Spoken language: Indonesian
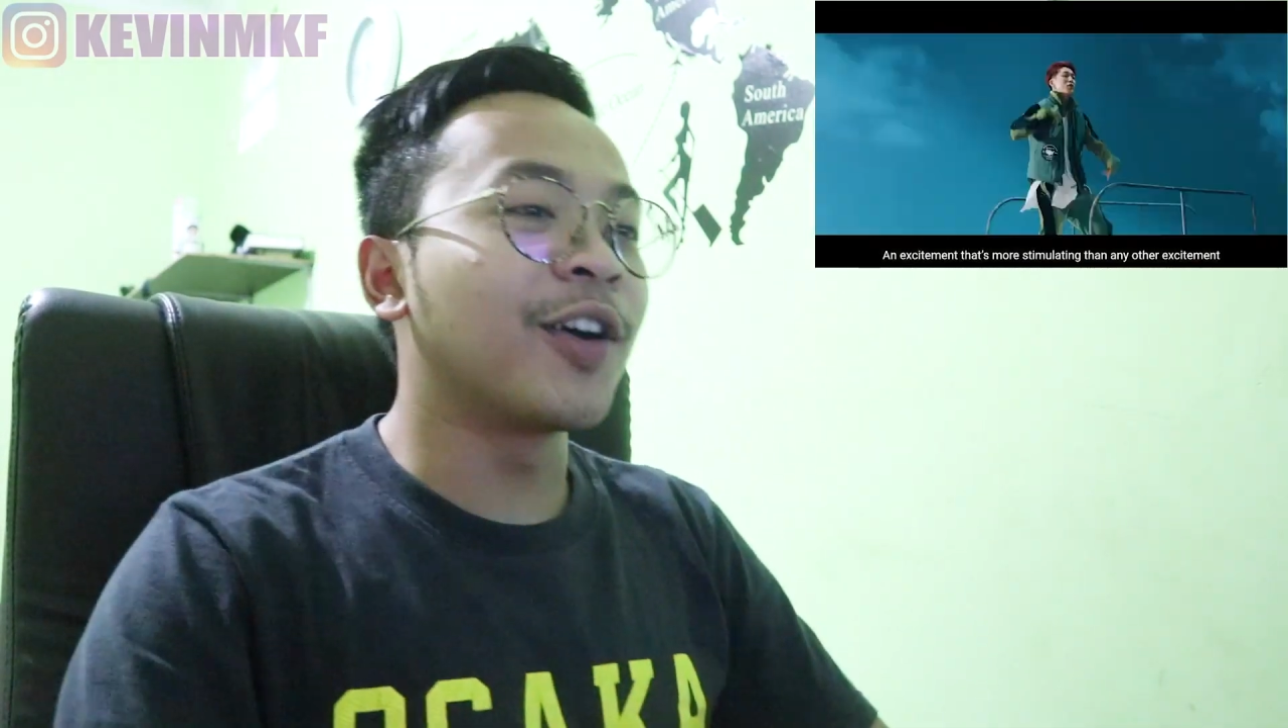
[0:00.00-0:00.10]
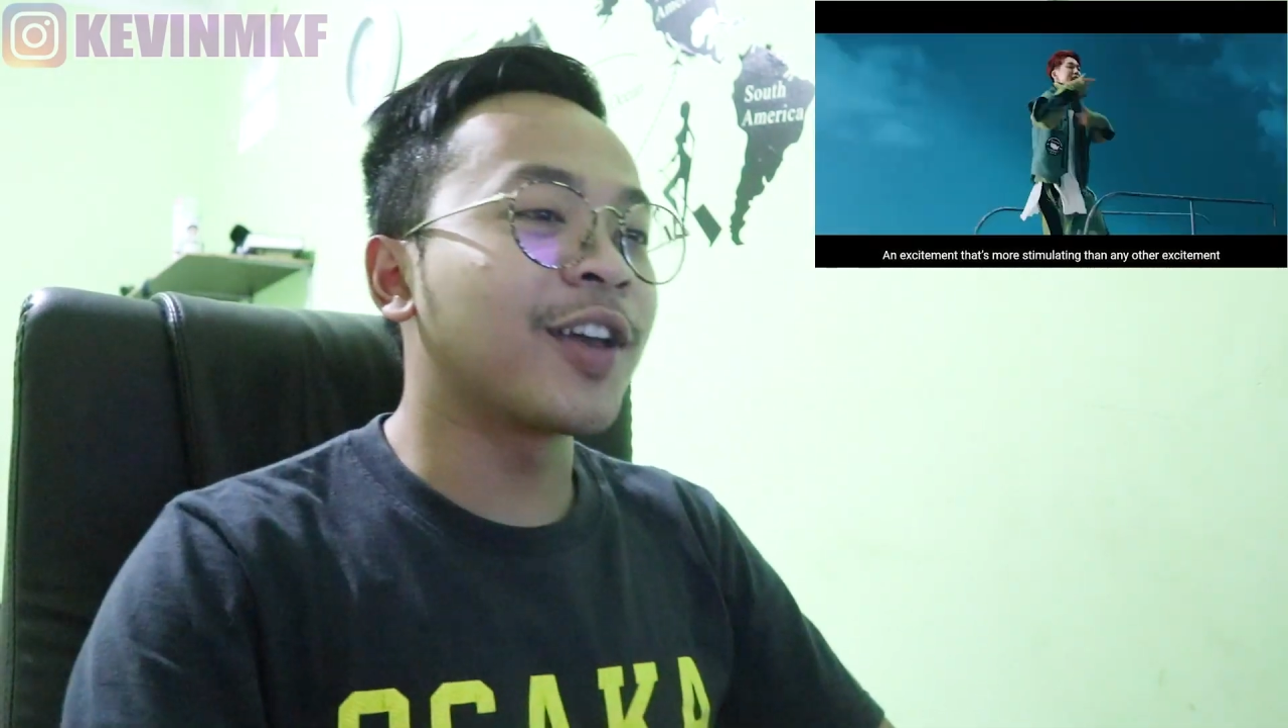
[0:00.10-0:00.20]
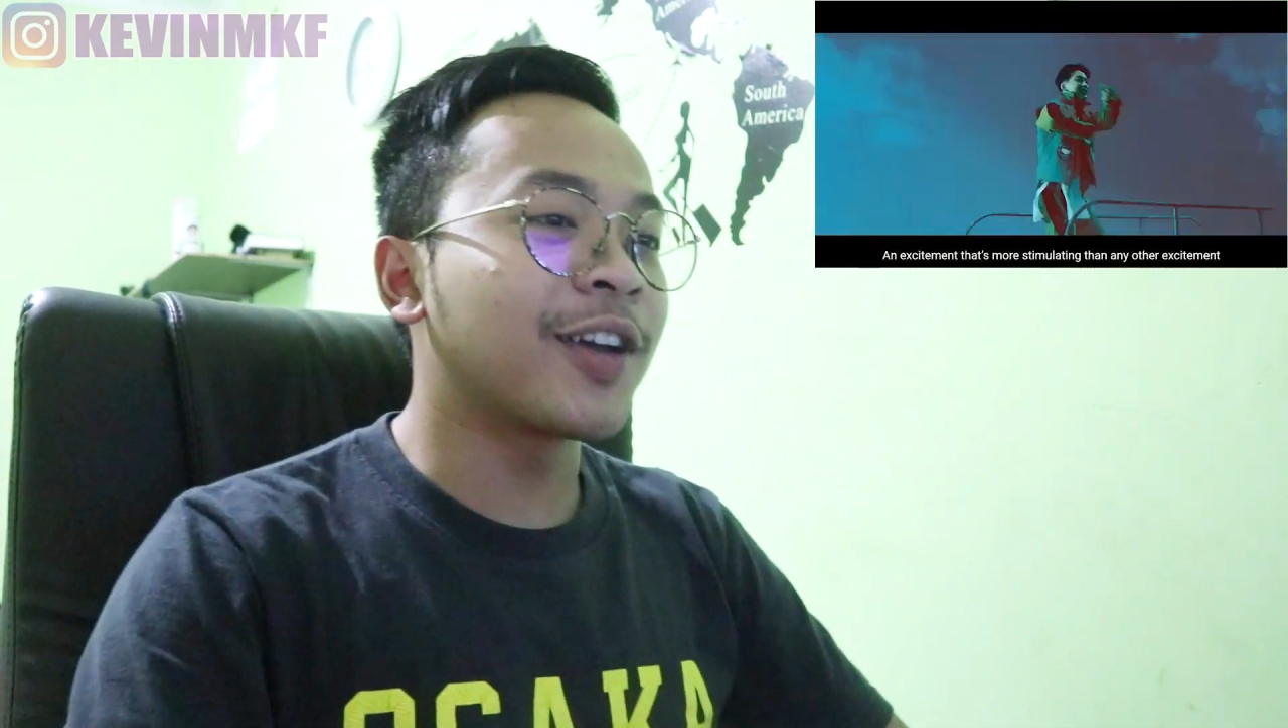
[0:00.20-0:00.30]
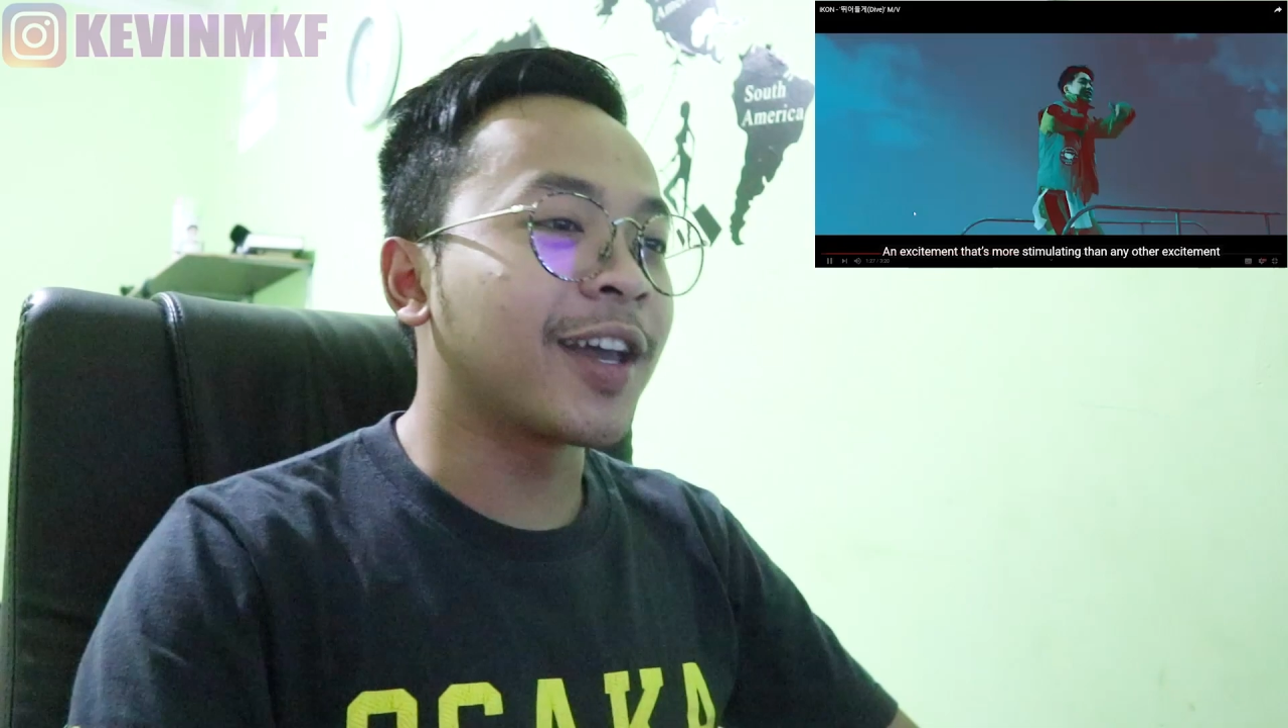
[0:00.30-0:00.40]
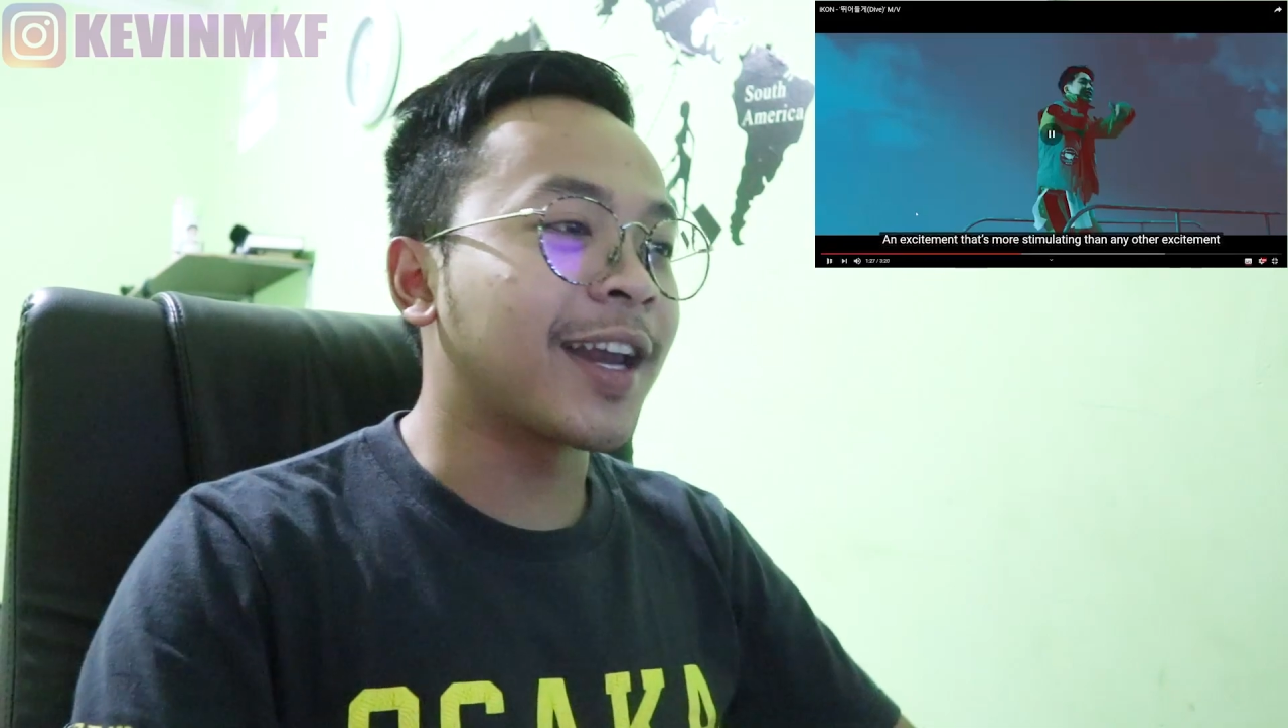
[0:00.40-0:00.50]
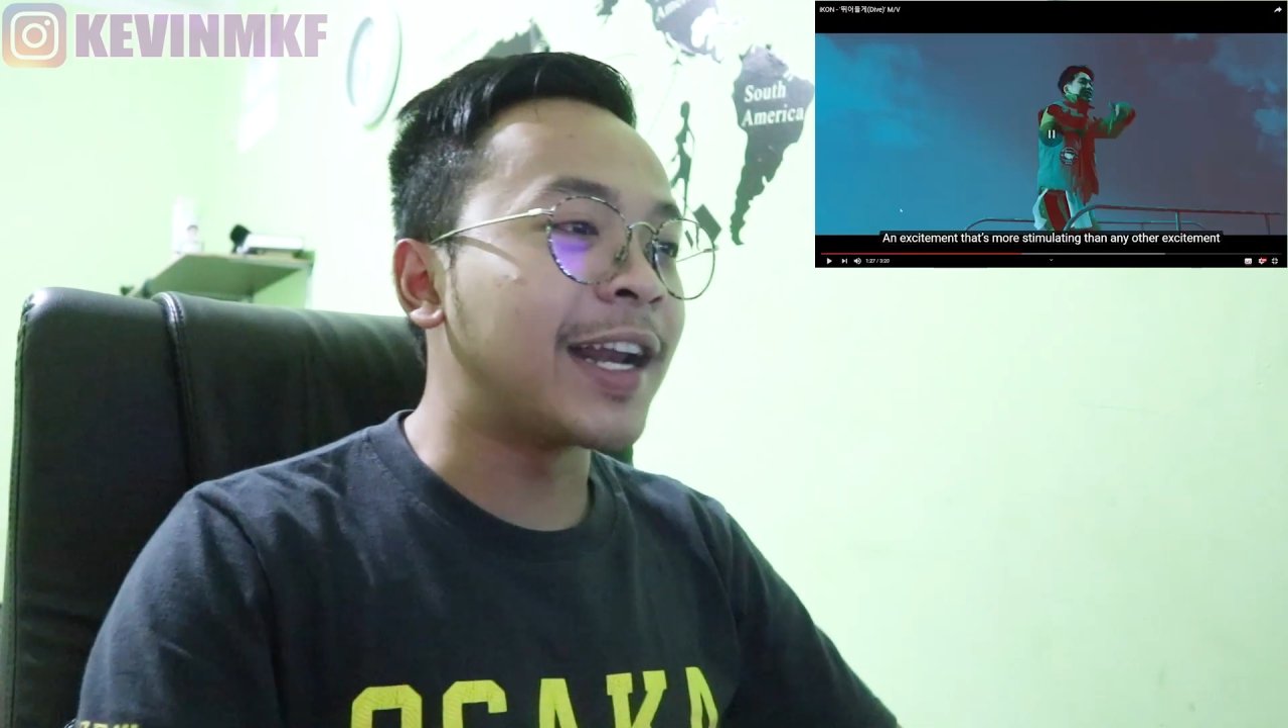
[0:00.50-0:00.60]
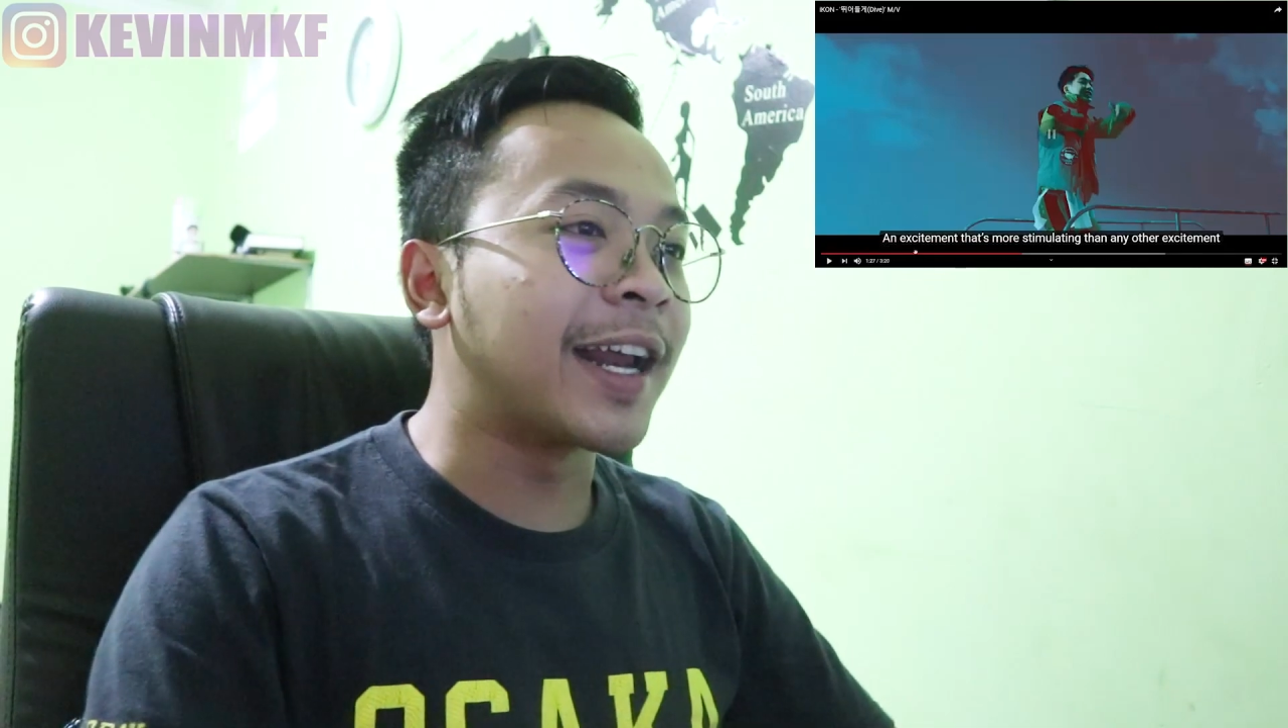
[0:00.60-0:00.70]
oke oke keren